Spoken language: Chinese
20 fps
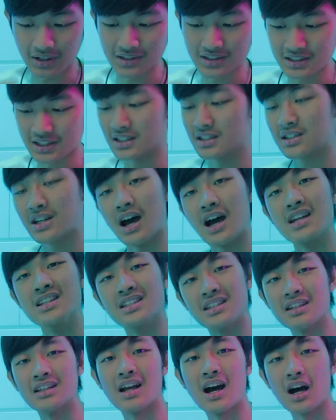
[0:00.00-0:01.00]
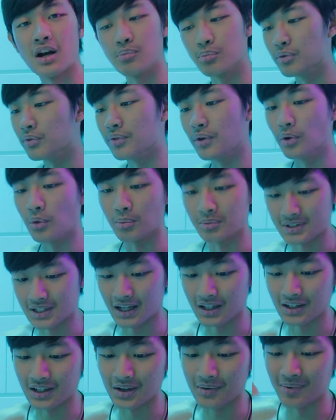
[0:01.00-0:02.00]
要先拆其他的部分，我们
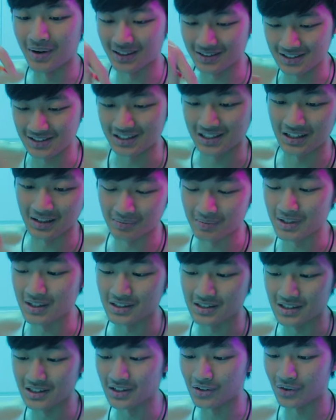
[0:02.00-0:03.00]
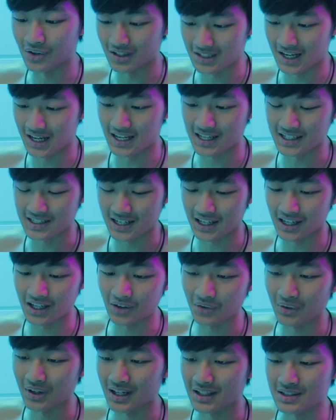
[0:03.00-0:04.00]
才可以把这前面这一块拆下来，
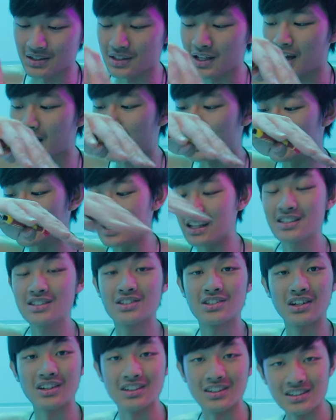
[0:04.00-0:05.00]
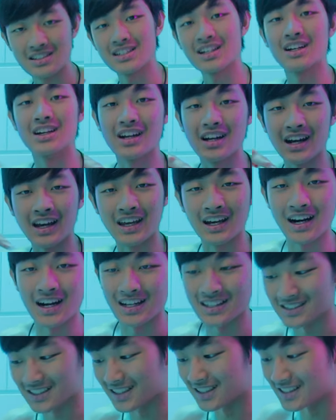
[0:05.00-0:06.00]
因为它是连整个上盖
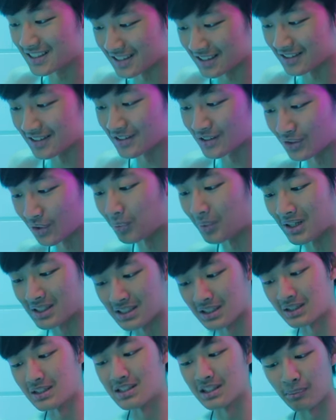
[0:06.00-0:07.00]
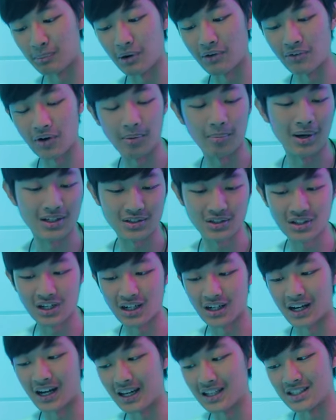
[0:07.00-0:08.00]
卡在一起，所以我们要先想办法把
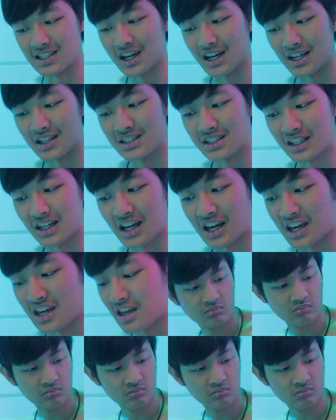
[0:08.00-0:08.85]
上盖拆起来。